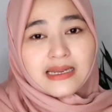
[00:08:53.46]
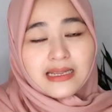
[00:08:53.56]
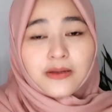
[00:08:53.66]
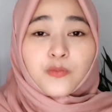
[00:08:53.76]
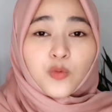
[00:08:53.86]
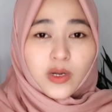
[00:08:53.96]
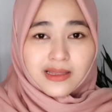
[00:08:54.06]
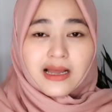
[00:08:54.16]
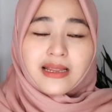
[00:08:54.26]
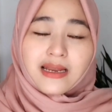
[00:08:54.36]
nih buat
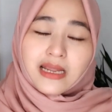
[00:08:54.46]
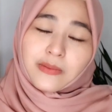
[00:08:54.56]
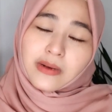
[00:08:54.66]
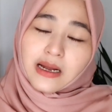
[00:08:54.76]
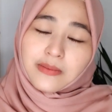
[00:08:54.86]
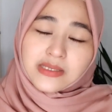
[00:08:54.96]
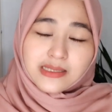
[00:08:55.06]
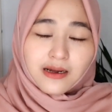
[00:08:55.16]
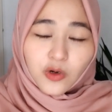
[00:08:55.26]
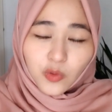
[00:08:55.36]
kalian yang emang nggak
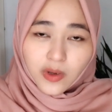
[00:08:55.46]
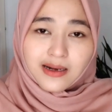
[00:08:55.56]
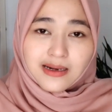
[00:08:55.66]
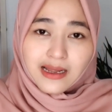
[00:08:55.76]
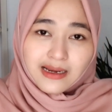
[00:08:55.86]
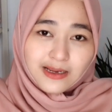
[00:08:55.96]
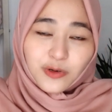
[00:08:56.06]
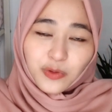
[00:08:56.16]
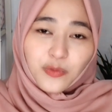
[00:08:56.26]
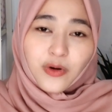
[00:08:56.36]
bisa keluar dari
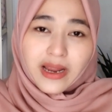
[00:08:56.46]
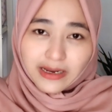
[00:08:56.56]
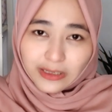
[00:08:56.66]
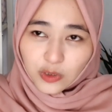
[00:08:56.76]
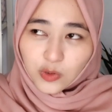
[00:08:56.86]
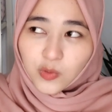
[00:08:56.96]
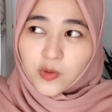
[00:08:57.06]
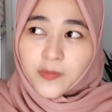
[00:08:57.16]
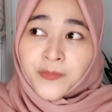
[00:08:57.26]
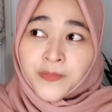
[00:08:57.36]
grup WA
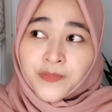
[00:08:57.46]
itu